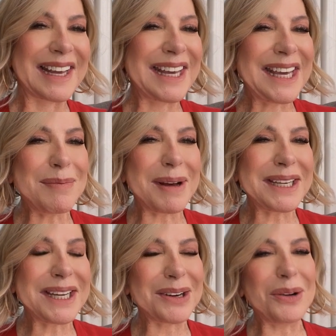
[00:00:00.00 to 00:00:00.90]

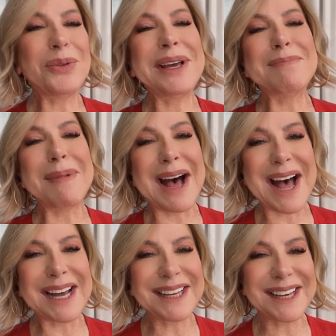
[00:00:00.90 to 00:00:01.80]
Imari ou
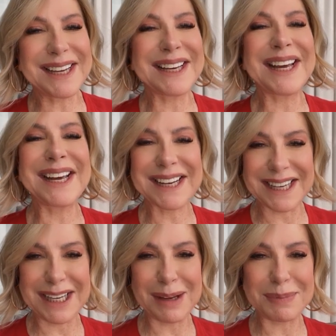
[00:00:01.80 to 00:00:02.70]
Imari
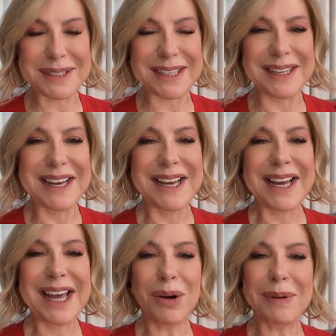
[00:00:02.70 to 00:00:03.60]
Eclipse
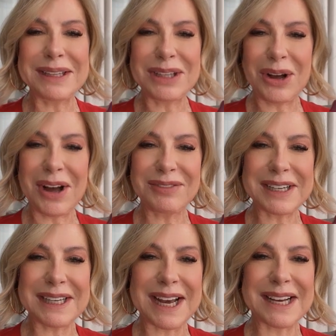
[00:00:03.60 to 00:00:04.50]
é uma nova
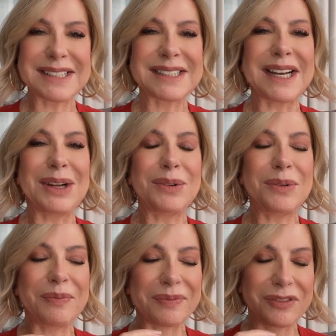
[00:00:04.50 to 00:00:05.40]

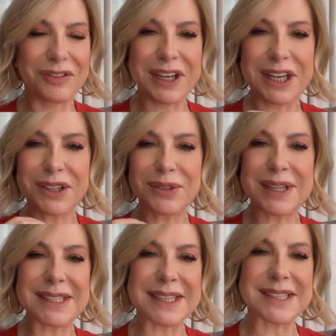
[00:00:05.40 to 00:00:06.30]
criação vindo
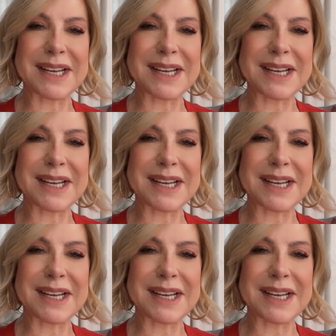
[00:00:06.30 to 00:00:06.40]
nessa